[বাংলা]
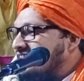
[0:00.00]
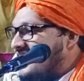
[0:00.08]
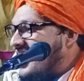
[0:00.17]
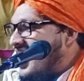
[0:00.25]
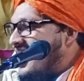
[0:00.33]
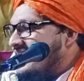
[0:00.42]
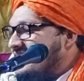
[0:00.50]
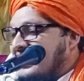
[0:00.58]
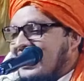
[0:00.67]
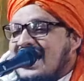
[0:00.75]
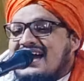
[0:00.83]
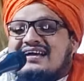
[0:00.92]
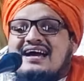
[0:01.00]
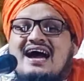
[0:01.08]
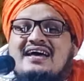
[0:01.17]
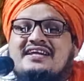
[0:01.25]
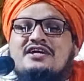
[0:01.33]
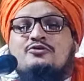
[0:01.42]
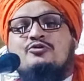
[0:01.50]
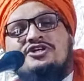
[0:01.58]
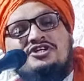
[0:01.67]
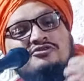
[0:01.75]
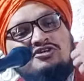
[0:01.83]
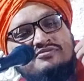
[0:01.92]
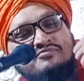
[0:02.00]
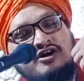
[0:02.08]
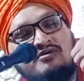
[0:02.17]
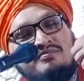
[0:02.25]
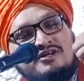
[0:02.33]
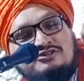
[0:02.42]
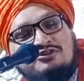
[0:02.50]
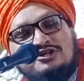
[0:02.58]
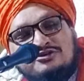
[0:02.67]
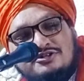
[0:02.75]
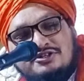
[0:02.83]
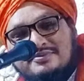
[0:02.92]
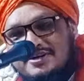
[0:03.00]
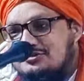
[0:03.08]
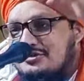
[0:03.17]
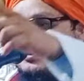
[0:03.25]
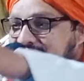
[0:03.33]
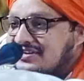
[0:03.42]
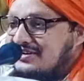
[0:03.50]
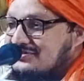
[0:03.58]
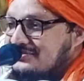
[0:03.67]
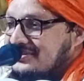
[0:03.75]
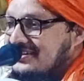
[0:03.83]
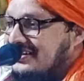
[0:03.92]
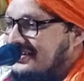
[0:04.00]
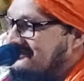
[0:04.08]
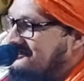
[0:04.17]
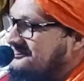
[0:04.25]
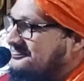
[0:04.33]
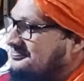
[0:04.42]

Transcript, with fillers: যদি এক আনে কোটি কোটি মোহাম্মদ তৈরি করতে পারে জোরে বলেন নাউজুবিল্লাহ